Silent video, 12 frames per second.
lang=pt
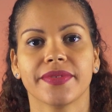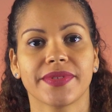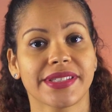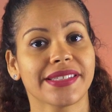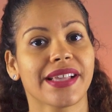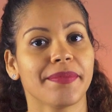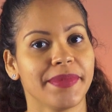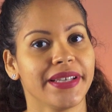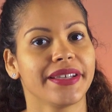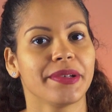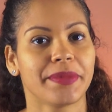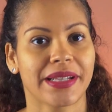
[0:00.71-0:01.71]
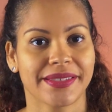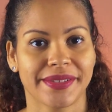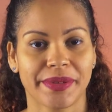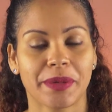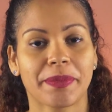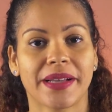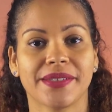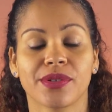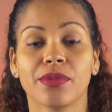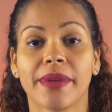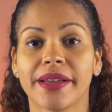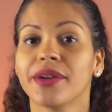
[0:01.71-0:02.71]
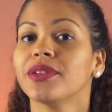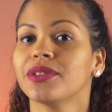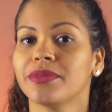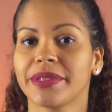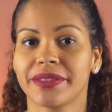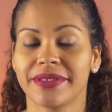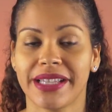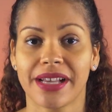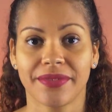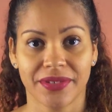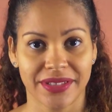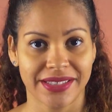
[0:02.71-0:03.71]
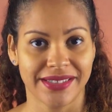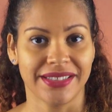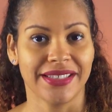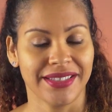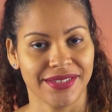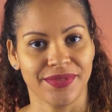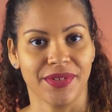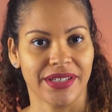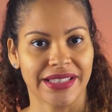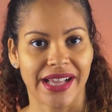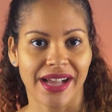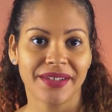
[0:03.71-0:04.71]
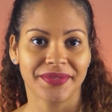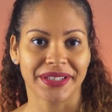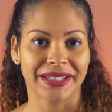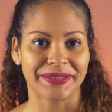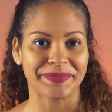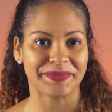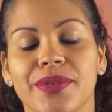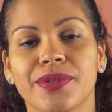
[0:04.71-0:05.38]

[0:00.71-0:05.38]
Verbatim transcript: Você sabia que o Brasil é o país com maior número de afrodescendentes fora da África?